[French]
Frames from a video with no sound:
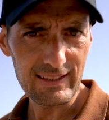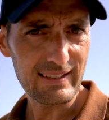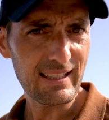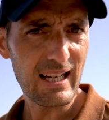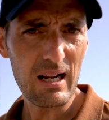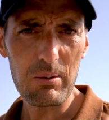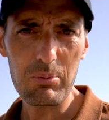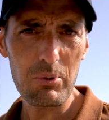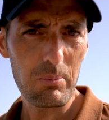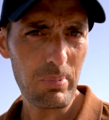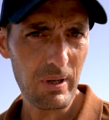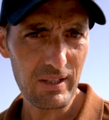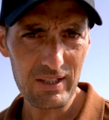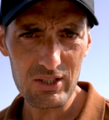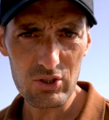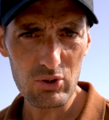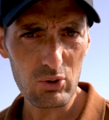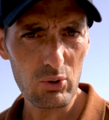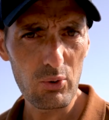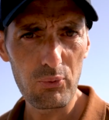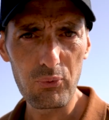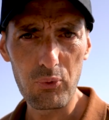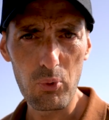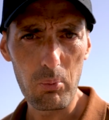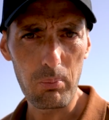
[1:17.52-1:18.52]
Et ça, la plupart des gens
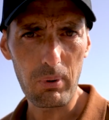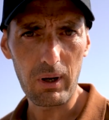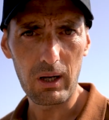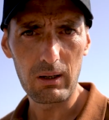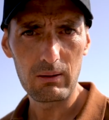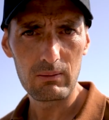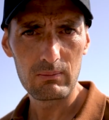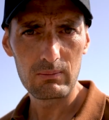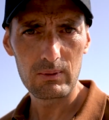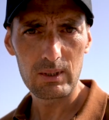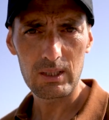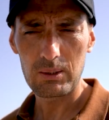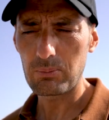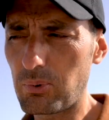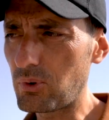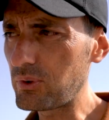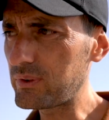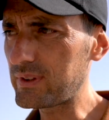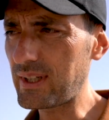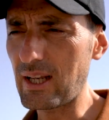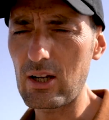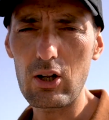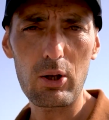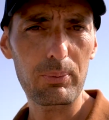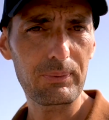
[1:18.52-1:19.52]
ne le font pas.
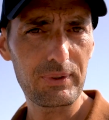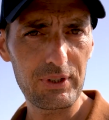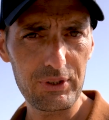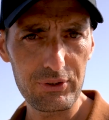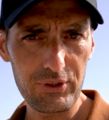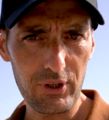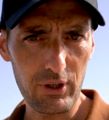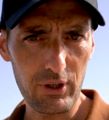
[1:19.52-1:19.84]
Pense qu'à leur petite